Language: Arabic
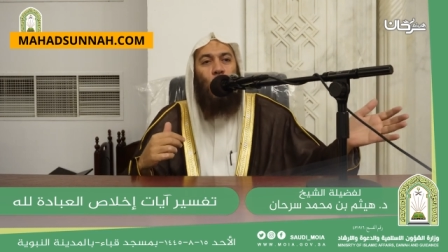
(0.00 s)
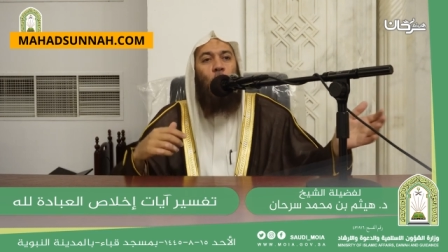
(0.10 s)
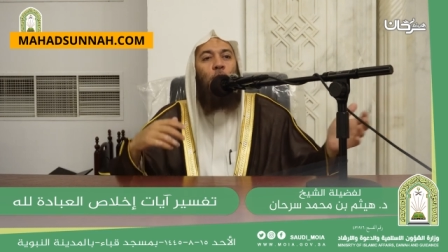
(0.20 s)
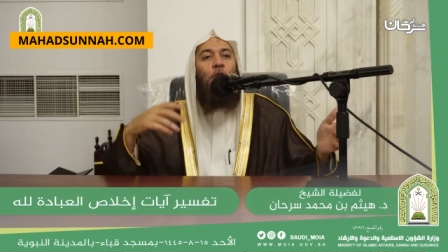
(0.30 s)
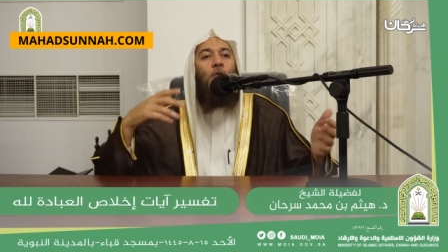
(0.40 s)

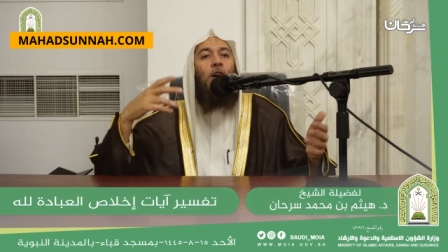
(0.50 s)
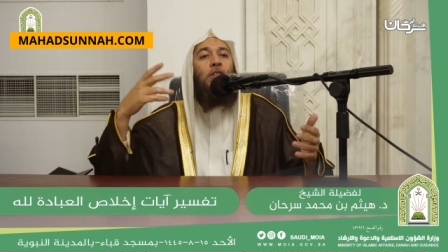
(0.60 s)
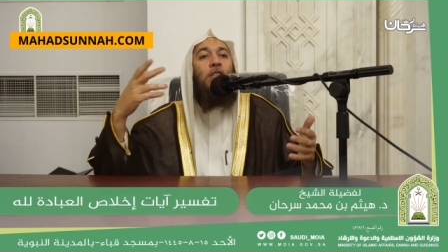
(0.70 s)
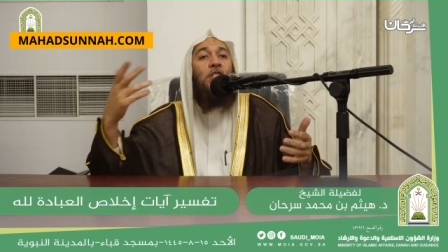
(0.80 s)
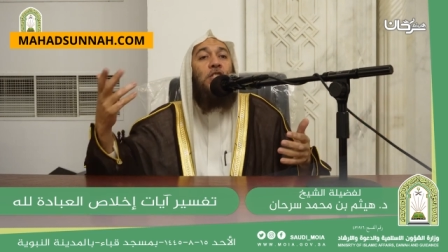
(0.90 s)
وفي
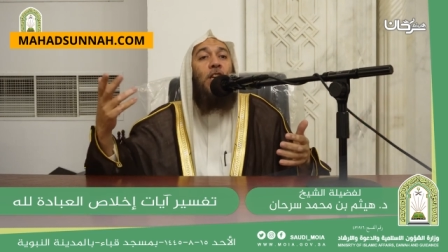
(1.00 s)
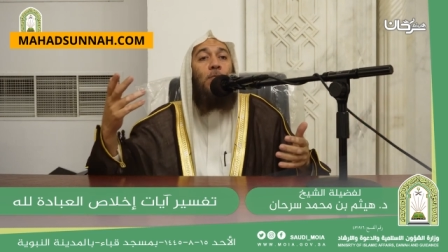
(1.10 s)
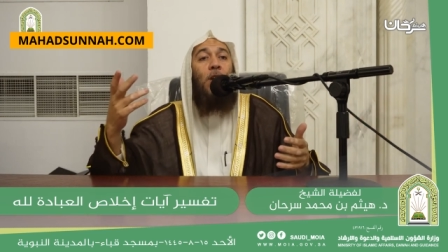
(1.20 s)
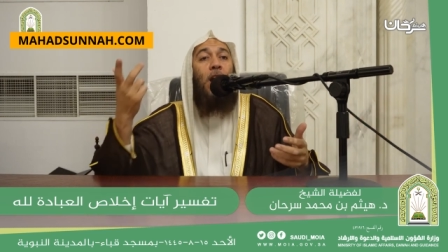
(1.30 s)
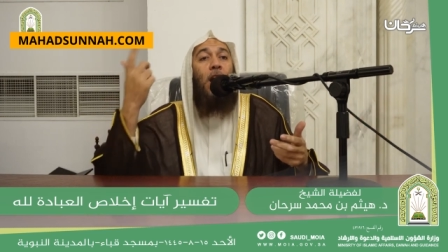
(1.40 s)
وقت
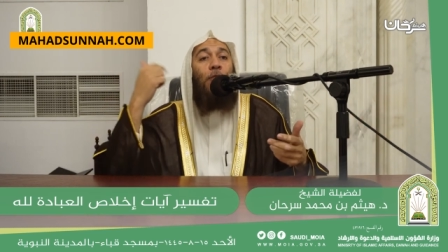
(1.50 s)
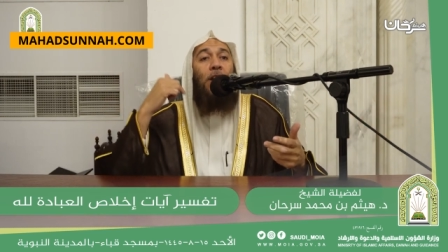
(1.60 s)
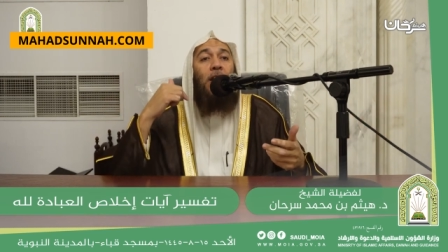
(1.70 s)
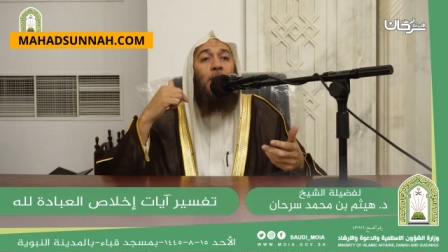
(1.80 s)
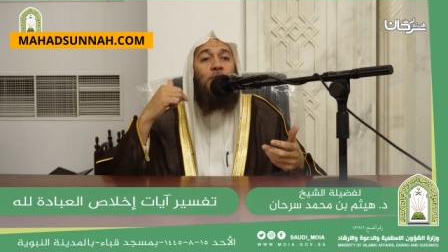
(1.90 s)
السلم يخاف
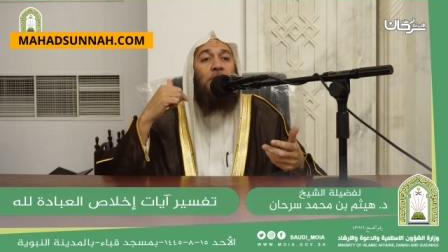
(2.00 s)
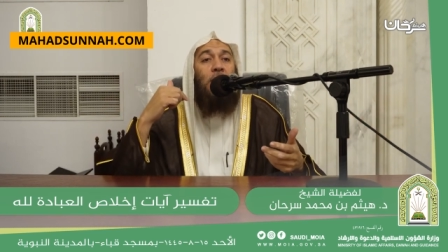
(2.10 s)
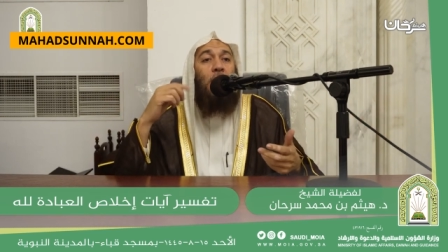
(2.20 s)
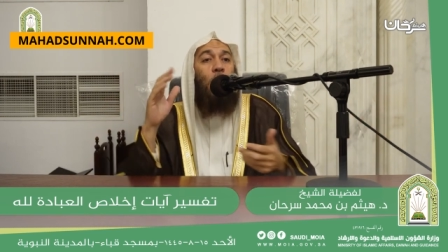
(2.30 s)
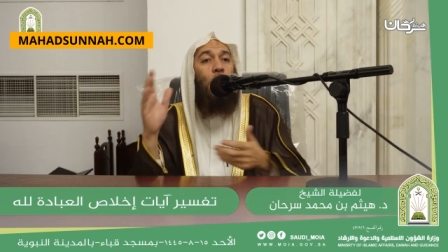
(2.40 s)
على
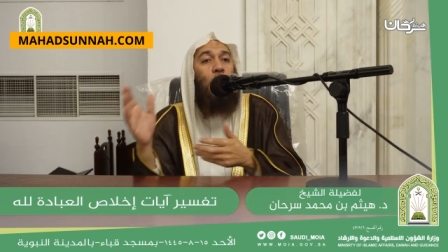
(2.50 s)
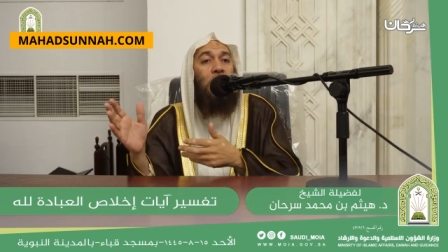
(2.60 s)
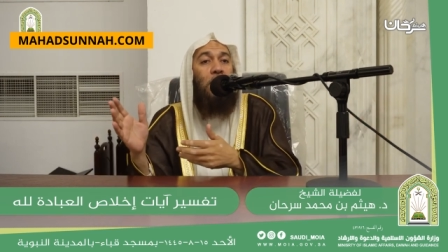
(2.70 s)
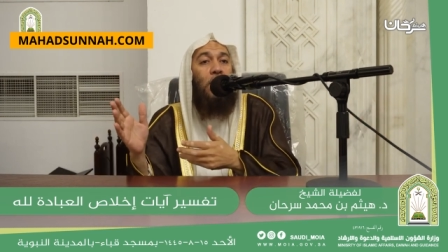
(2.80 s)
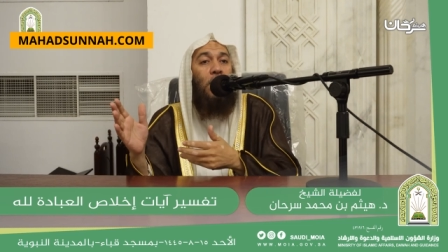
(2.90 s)
نفسه أن يكون
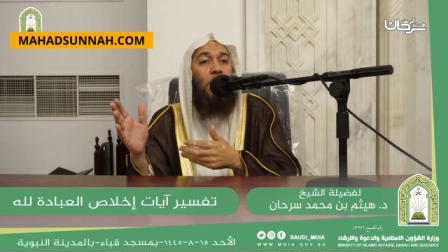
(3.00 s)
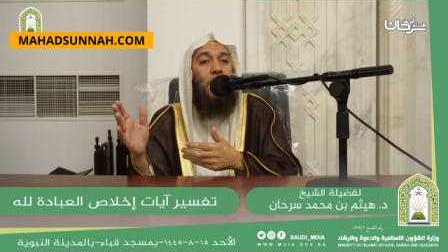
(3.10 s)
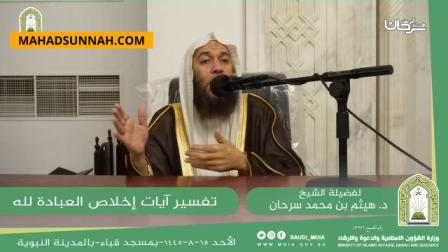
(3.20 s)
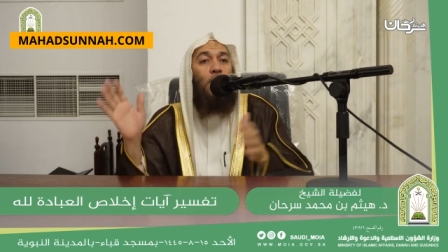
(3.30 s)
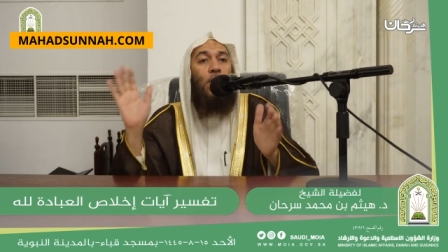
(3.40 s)

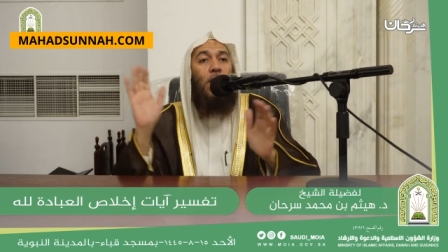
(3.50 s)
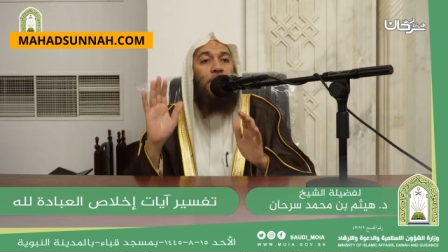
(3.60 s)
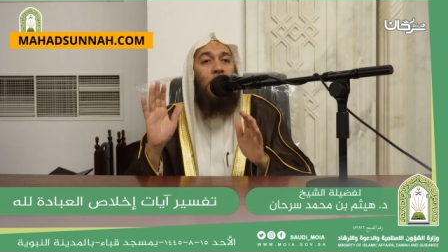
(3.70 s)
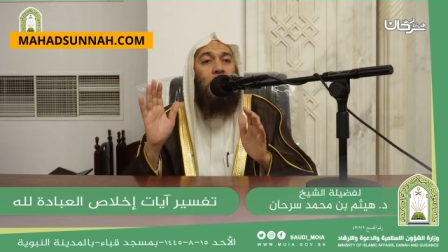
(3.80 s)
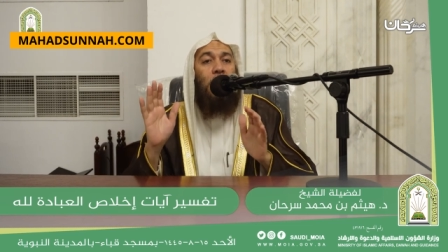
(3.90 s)
من
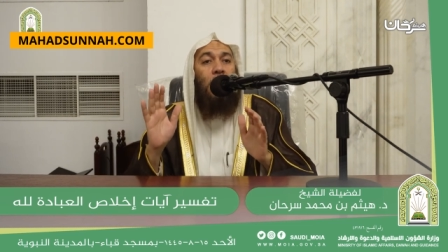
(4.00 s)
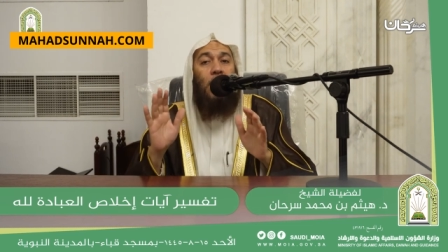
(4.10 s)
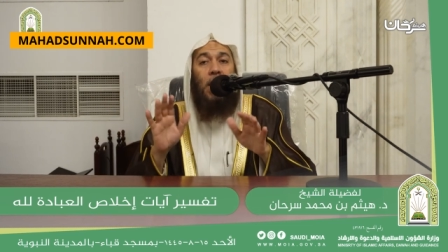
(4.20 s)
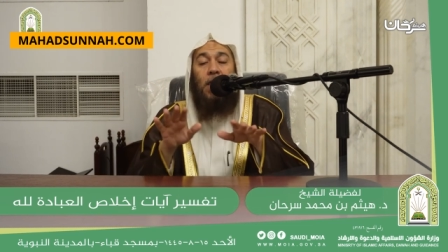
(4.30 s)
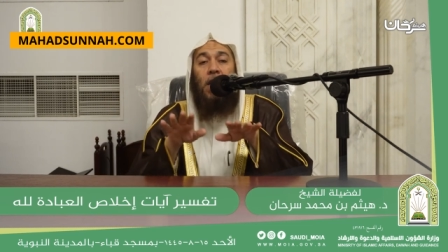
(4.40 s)
المنافقين
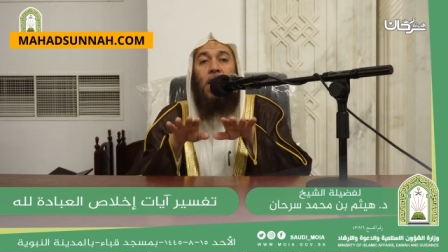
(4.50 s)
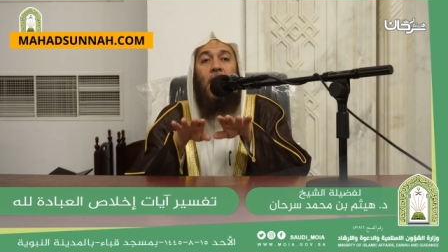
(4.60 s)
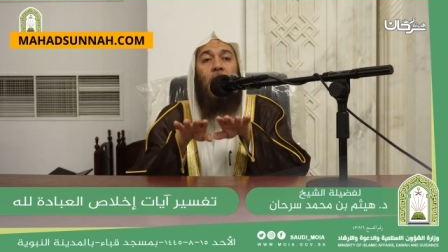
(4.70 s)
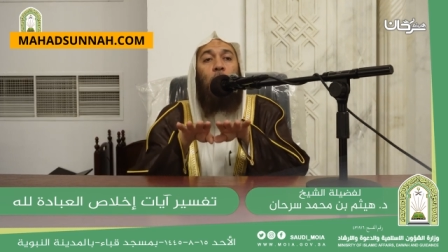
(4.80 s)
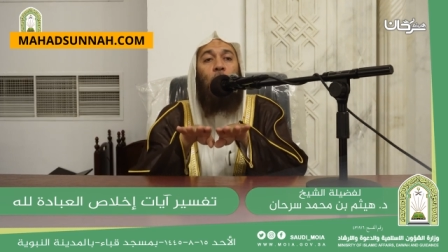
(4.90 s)
إذا
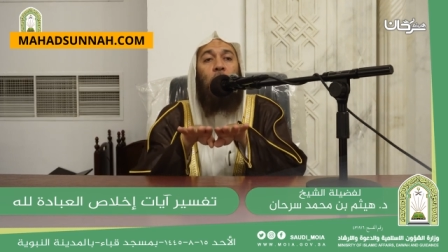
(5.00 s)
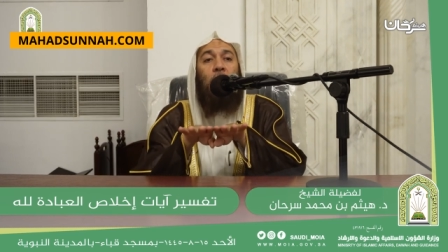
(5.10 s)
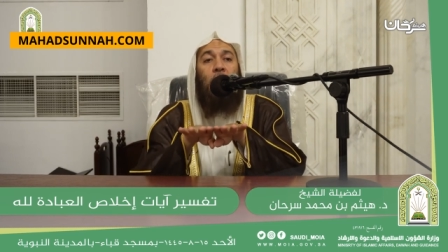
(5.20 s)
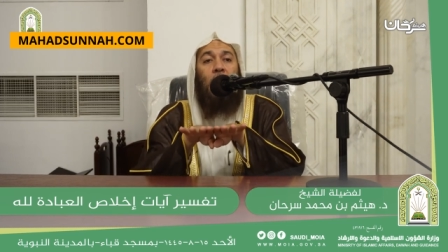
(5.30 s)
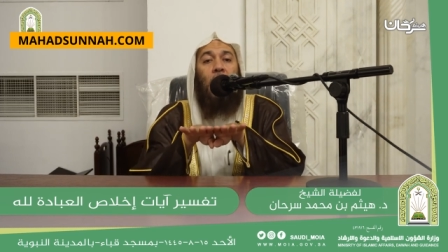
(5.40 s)
لابد
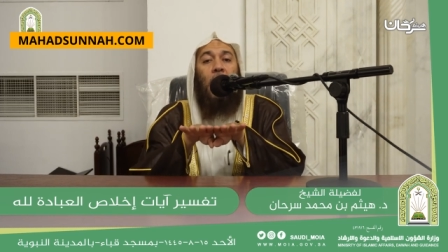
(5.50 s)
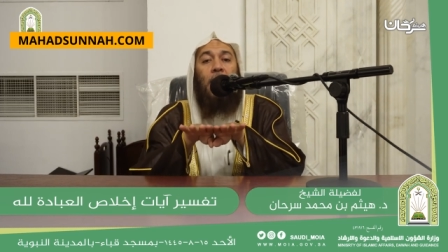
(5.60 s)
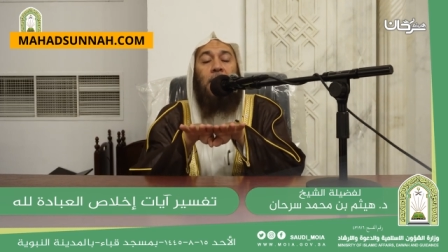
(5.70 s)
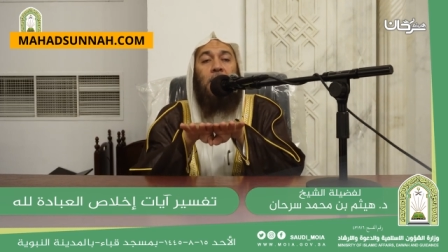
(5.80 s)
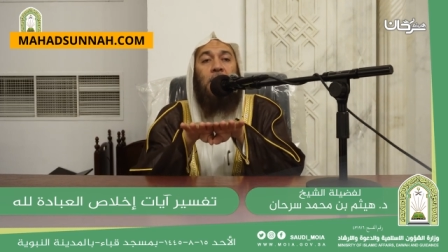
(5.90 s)

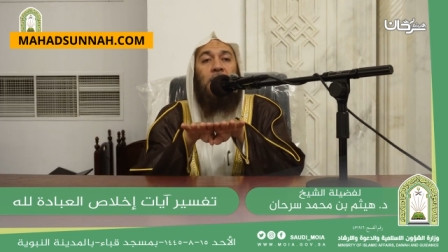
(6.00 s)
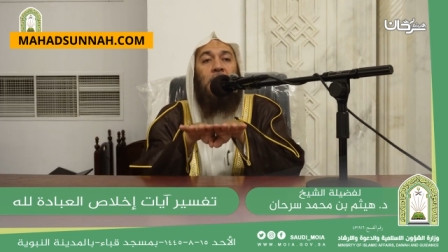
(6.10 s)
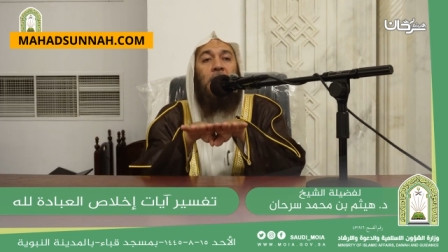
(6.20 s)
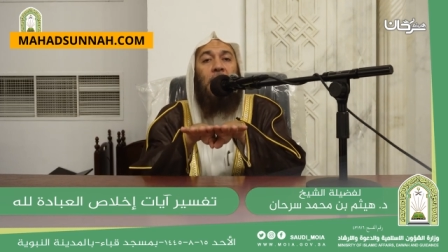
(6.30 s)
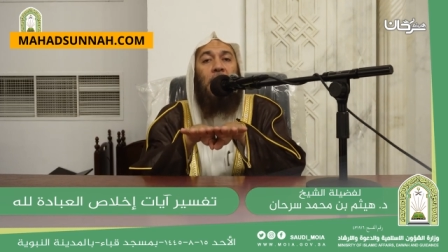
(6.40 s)
أن
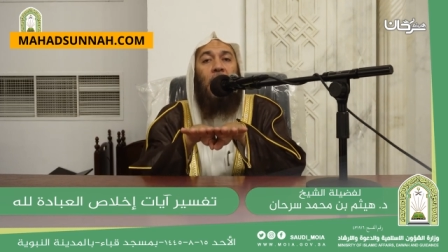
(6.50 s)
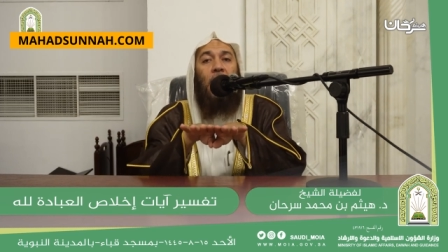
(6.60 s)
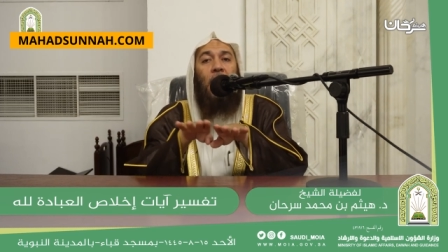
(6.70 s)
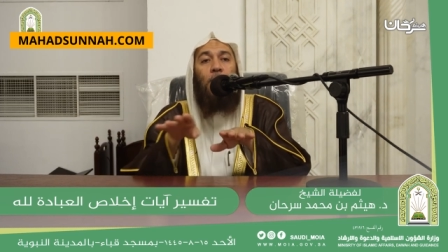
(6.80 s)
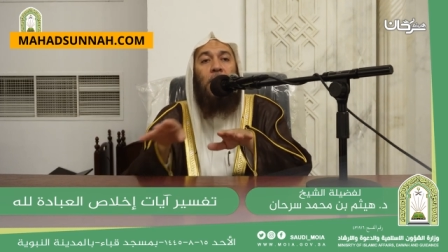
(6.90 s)
تسير إلى
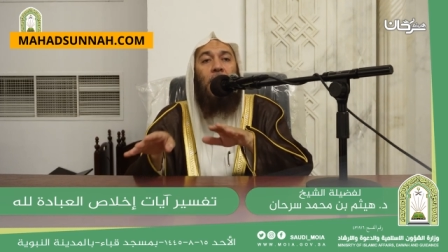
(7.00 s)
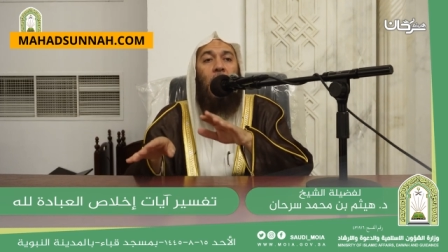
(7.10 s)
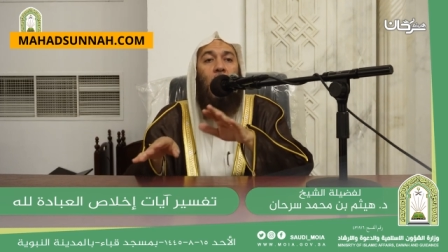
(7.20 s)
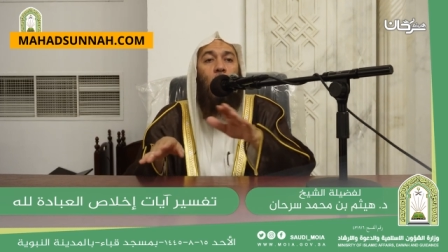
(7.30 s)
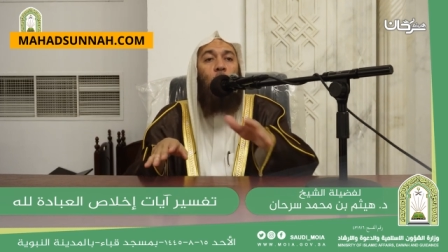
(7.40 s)
الله بين
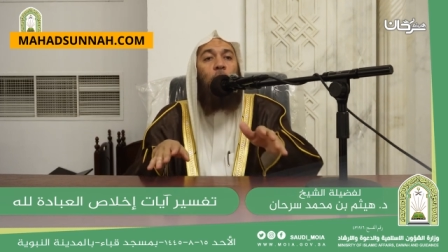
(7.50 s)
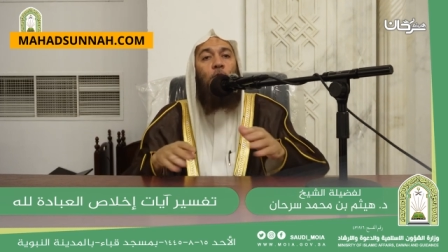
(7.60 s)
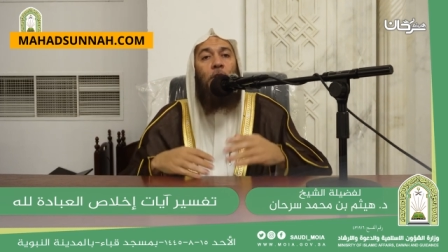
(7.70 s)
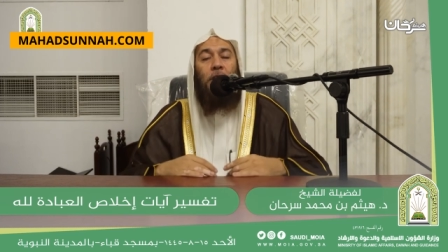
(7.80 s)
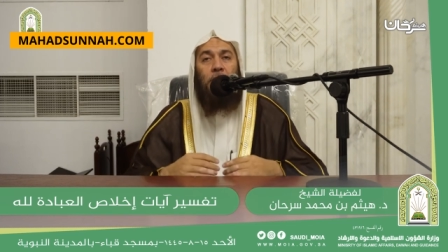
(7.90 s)
الخوف
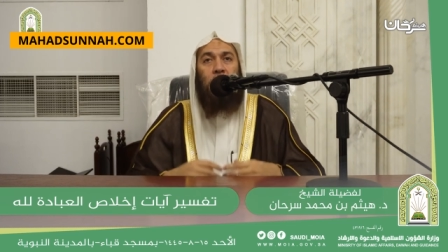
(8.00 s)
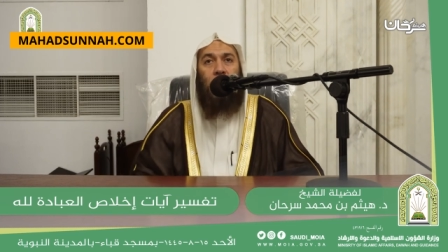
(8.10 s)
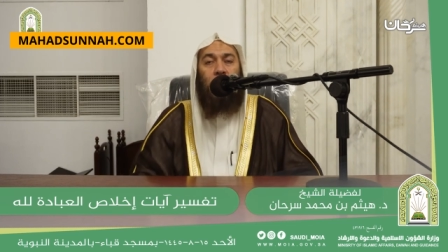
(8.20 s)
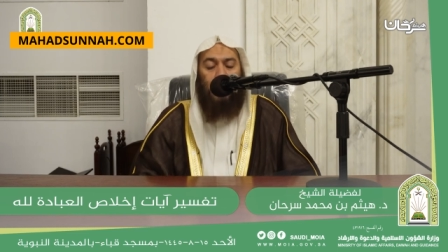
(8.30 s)
والرجاء